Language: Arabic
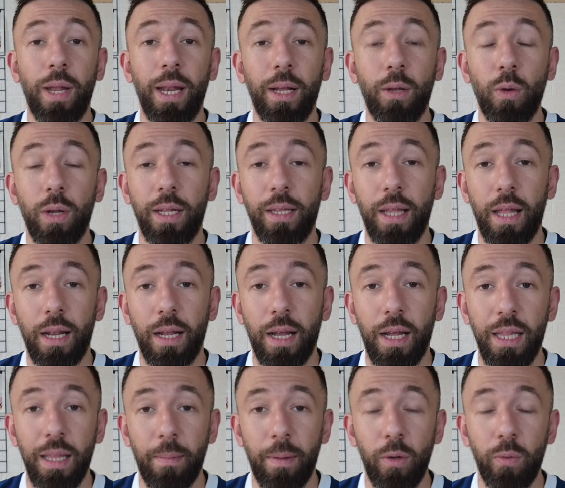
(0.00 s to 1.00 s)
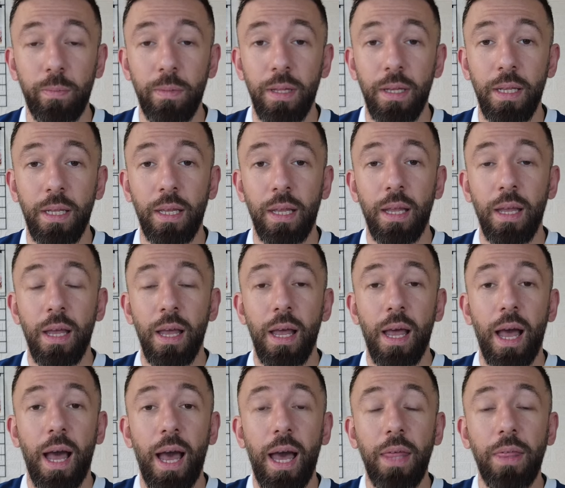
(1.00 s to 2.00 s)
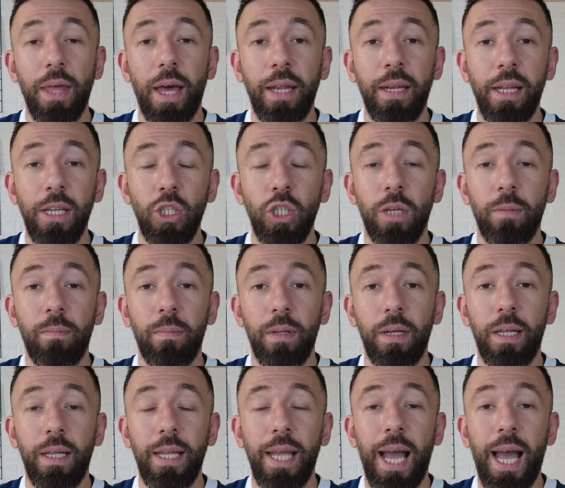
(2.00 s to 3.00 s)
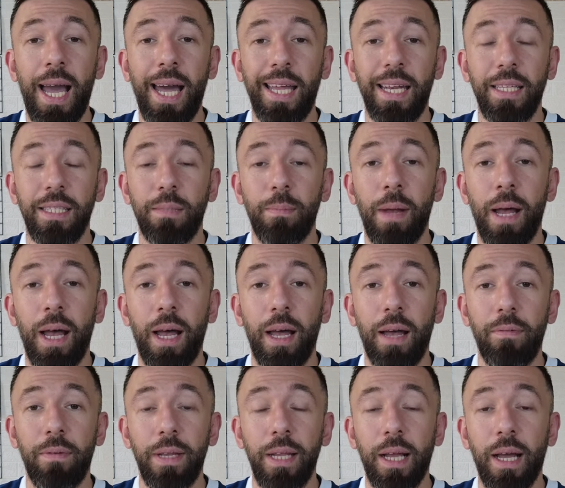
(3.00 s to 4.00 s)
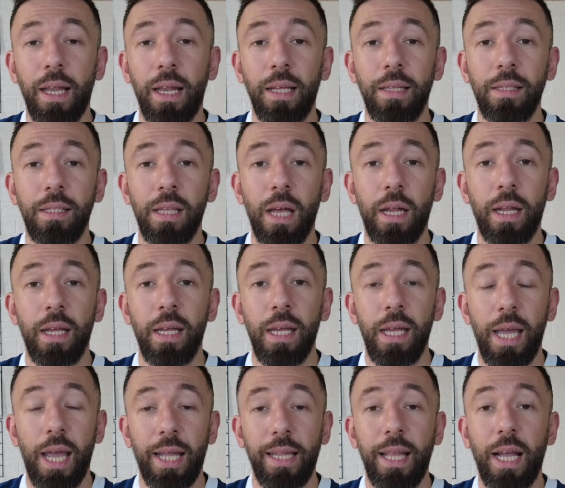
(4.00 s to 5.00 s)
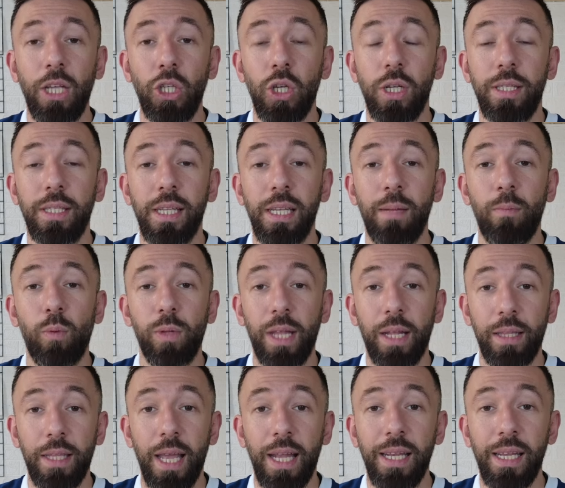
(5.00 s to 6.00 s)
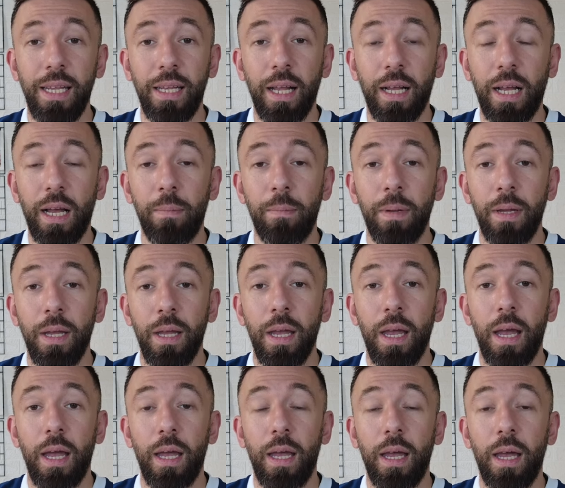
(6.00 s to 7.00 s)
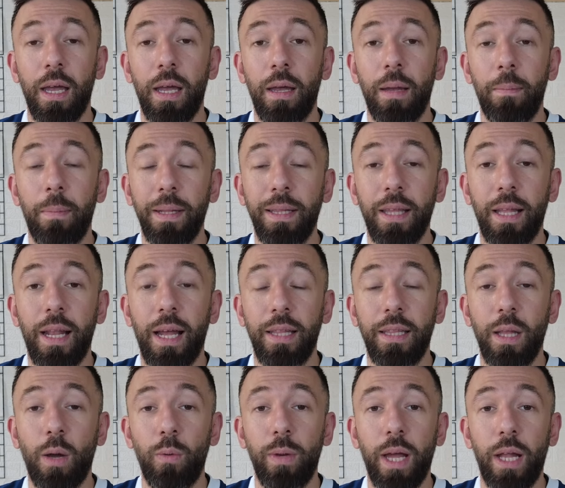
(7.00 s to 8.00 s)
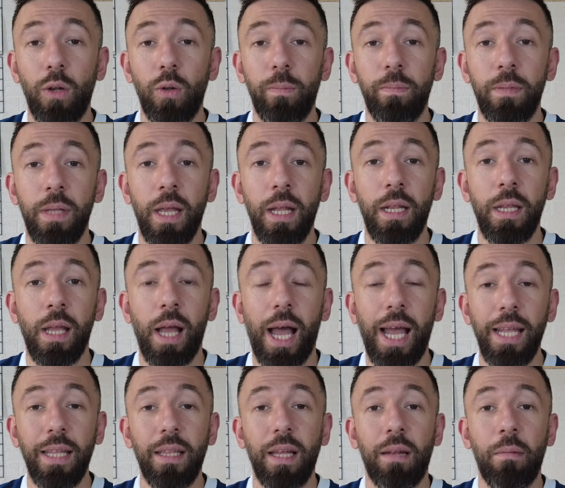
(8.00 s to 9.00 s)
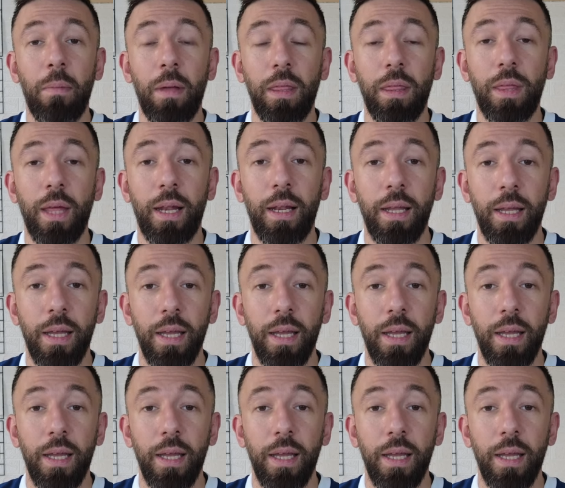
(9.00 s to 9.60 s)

ولكره القدم اللبنانيه هذا النجم اللي احرز مع فريق الانصار 11 سنه متتاليه لقب آه، آه، بطل الدوري اللبناني ايضا مثل